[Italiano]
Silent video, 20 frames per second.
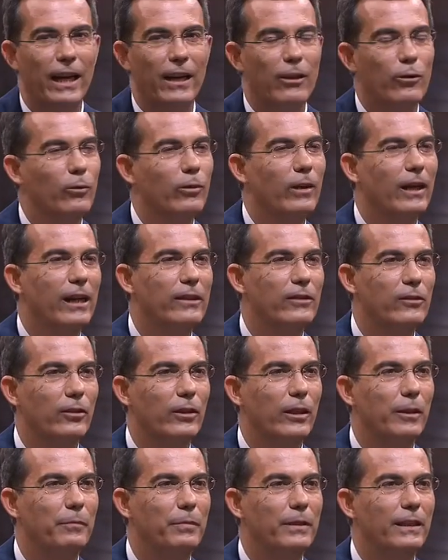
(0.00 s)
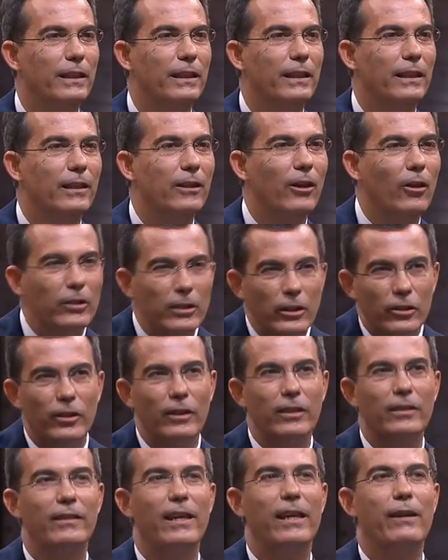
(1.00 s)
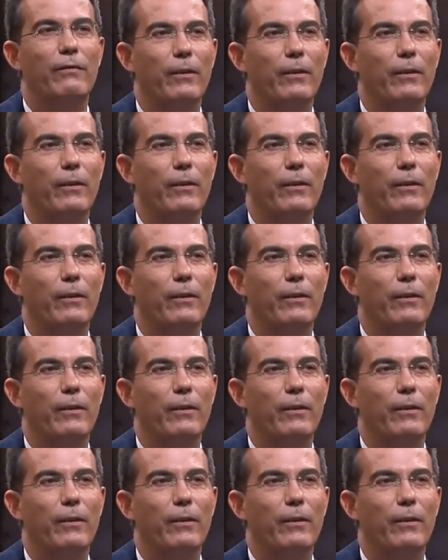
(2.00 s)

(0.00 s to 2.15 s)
congresso del PD, no? Dice serve